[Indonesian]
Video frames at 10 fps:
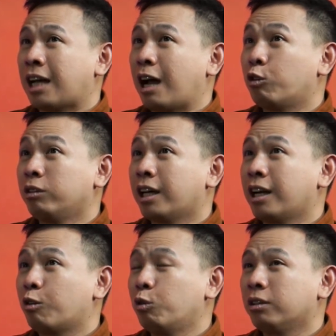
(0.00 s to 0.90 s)

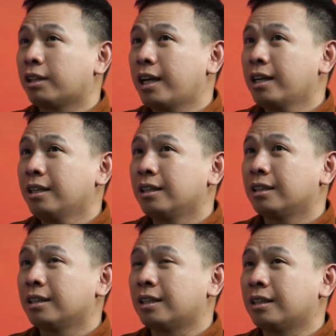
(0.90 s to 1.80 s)
akuntan-akuntan
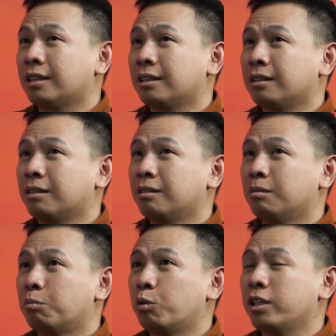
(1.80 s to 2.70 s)

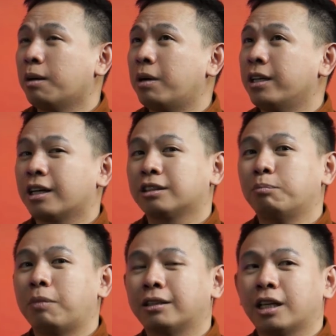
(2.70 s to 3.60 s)
uh, punya banyak
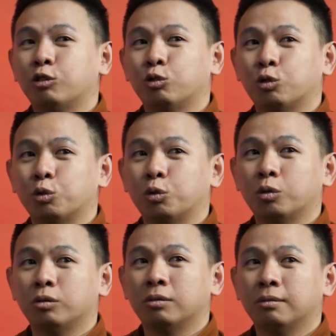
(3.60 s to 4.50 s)
kesempatan
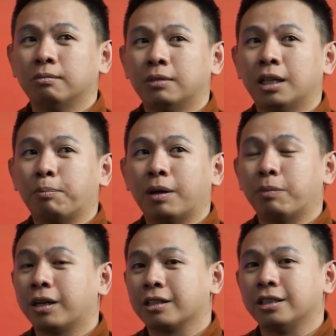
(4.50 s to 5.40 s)
untuk mendapat
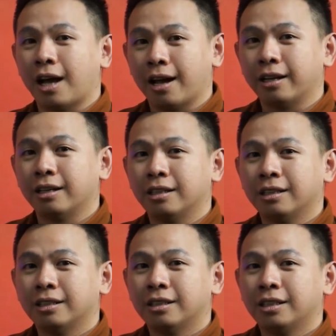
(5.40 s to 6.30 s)
pekerjaan
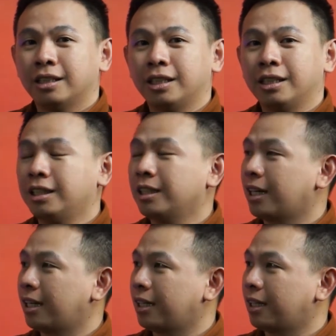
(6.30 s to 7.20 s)
di
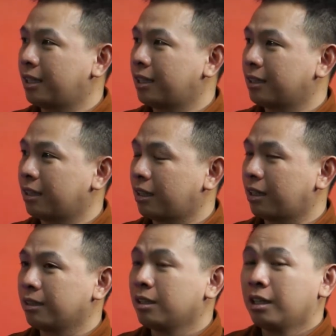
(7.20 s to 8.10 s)
uh,
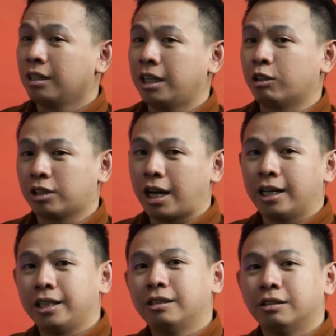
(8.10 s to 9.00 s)
di
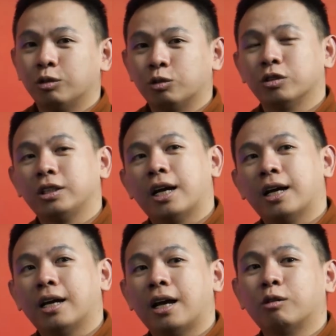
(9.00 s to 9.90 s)
Australia
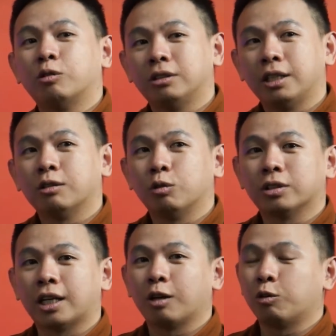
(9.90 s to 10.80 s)
khususnya akunting
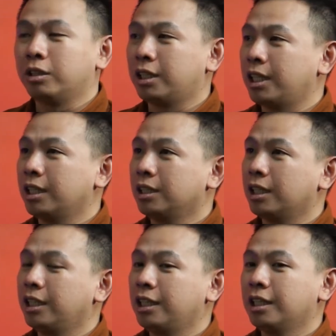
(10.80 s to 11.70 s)
lulusan akunting
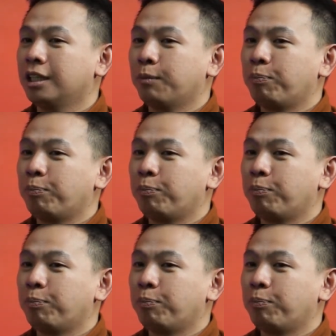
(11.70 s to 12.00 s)
jadi